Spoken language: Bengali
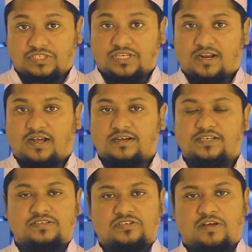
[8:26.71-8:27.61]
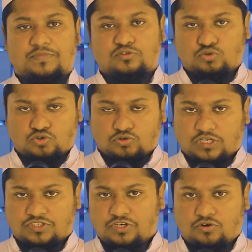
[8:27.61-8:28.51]
যারা ইসলামকে তুচ্ছ
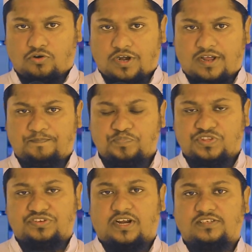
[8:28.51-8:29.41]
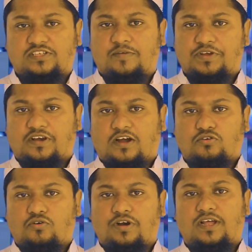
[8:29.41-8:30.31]
তাচ্ছিল্য করে না যারা ইসলামকে
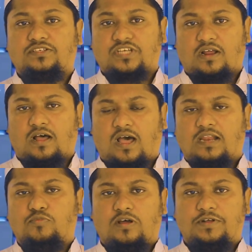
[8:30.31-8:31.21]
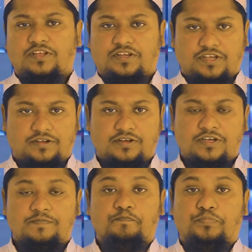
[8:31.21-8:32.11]
খাটো করে না যারা আলেবুল আমাদেরকে
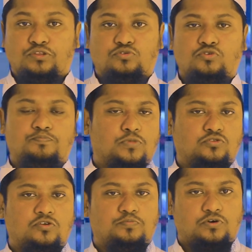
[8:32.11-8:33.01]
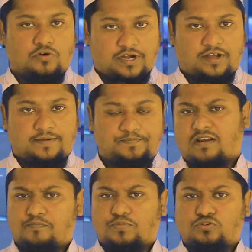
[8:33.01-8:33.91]
বিদ্রুপ মন্তব্য করে না
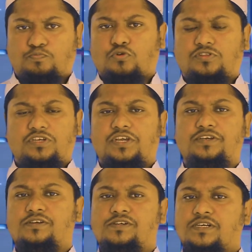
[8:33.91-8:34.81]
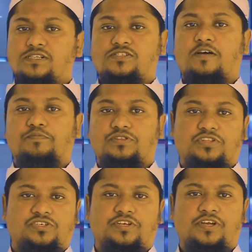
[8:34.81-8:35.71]
এরা প্রত্যেকেই ইসলাম
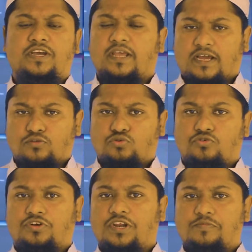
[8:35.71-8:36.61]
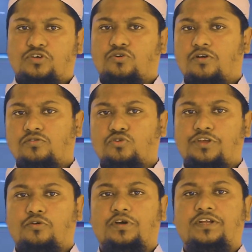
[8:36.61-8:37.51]
বিদ্বেষী একাত্তর টেলিভিশন
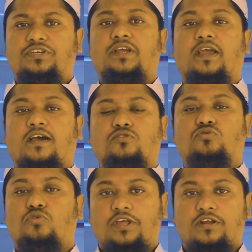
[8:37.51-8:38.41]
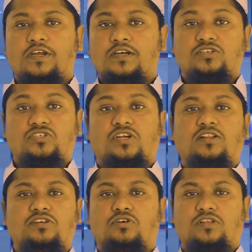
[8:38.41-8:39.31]
তৈরি হয়েছে একাত্তরের
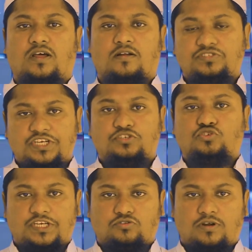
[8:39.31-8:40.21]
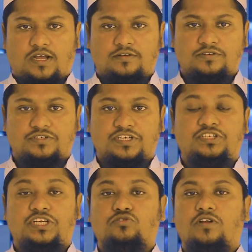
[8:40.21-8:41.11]
স্বাধীনতার যে চেতনা সেই
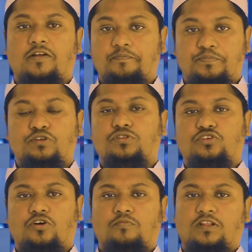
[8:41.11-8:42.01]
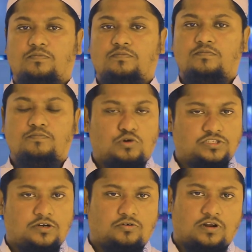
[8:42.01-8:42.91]
চেতনার বিরোধী সংবাদ
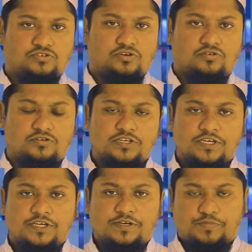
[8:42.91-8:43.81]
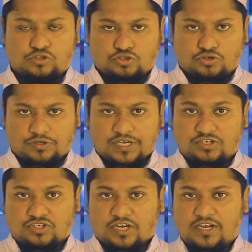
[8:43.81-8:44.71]
প্রচার করার জন্য প্রিয় দর্শক এই
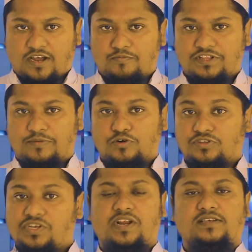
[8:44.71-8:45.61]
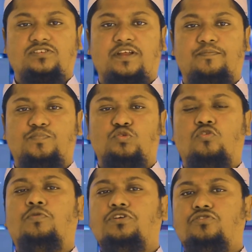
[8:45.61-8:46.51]
শাকিল আহমেদ এবং ত্রিরা ইসলাম
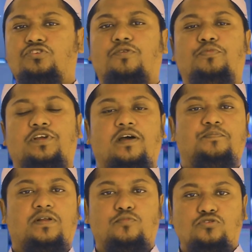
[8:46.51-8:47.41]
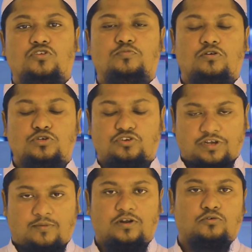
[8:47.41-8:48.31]
উভয়জন সম্পর্কে আপনার মন্তব্য
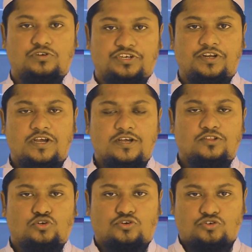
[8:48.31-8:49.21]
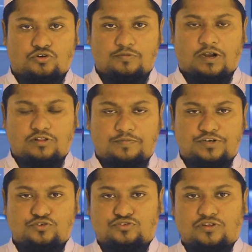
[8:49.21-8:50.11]
অবশ্যই কামনা করছি দর্শক সকলে ভালো
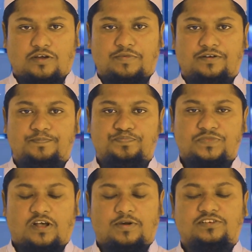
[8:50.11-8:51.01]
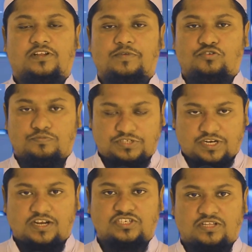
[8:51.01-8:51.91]
থাকবেন সুস্থ থাকবেন আমার ইসলাম ইউটিউব
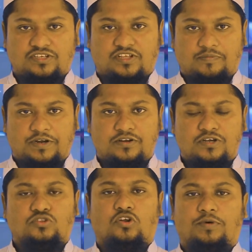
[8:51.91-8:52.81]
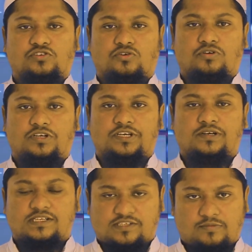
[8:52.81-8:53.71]
চ্যানেলের সাথেই থাকবেন ধন্যবাদ সকলকে
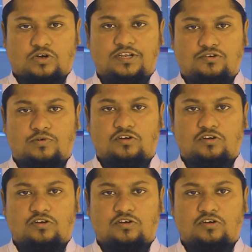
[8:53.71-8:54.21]
আসসালামু আলাইকুম